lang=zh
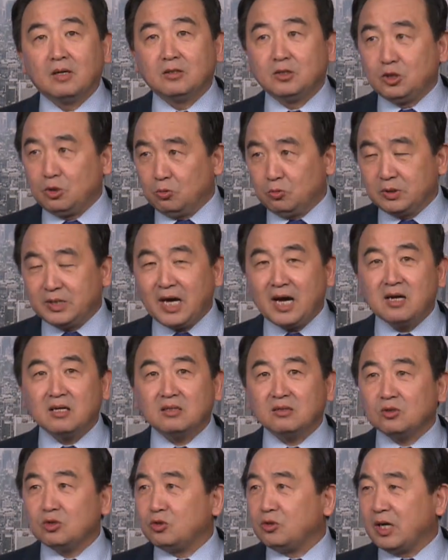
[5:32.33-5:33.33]
九江
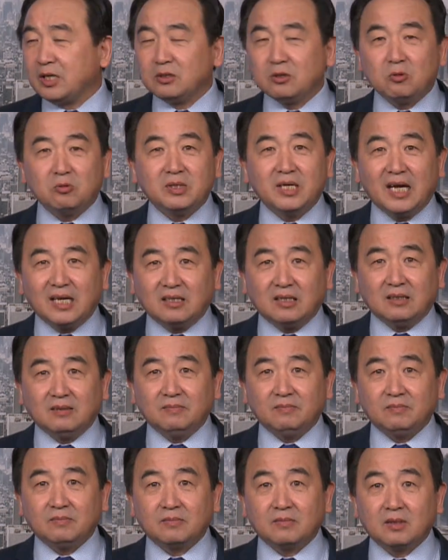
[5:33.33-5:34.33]
全都淹了，
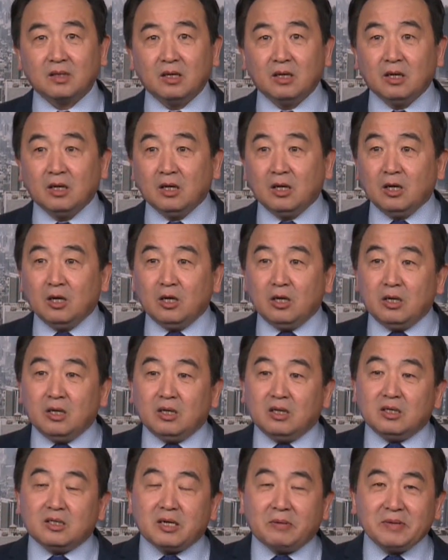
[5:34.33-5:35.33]

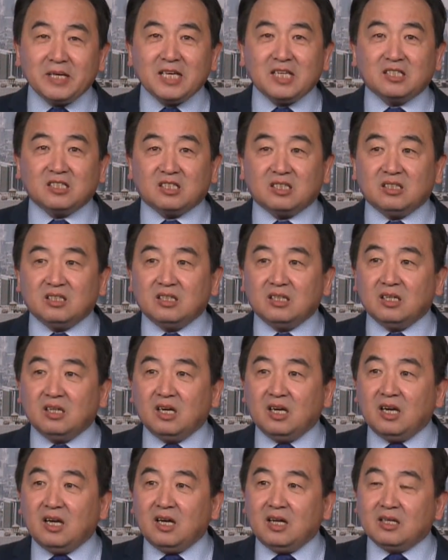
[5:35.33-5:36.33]
什么意思？
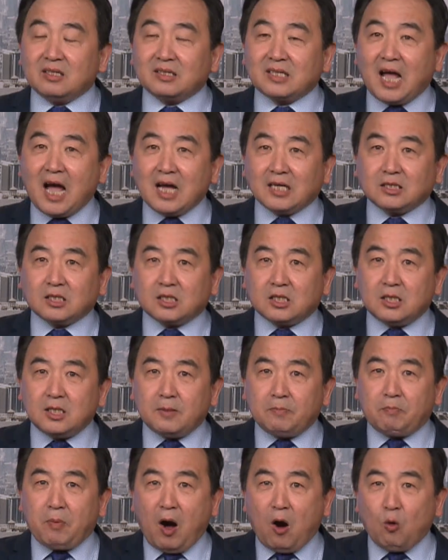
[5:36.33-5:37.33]
他只
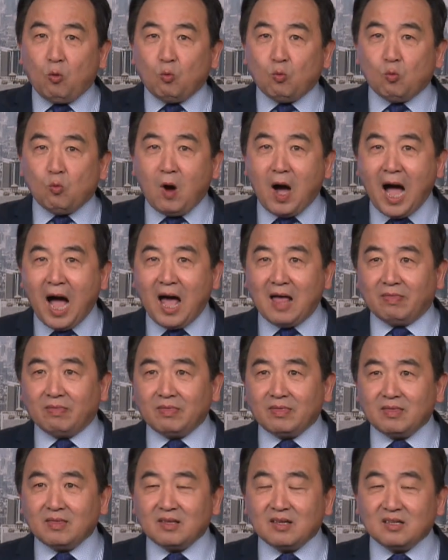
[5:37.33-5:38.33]
保武汉，
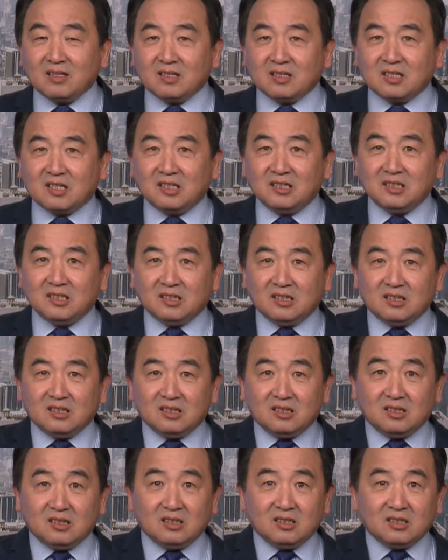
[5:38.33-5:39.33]
跟
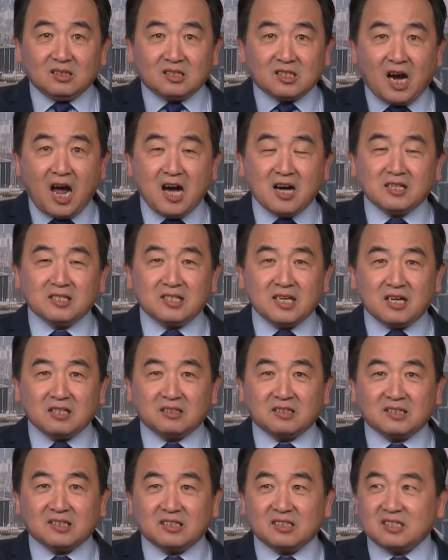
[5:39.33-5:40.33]
长
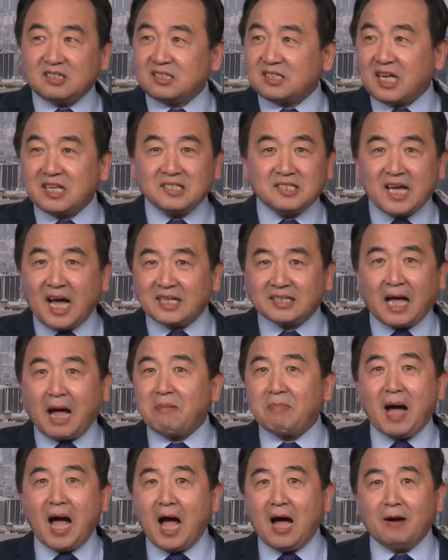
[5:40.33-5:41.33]
江三峡大
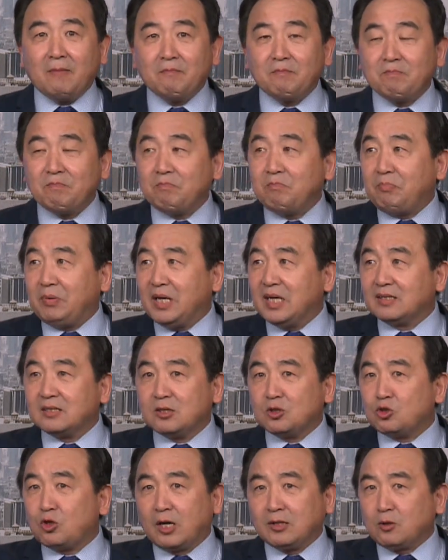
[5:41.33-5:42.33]
坝，别
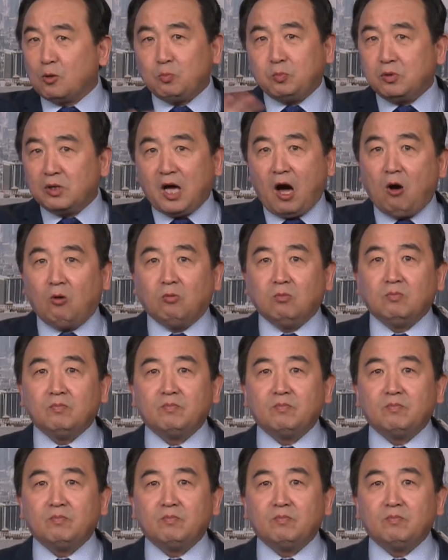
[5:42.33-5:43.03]
的全都不要。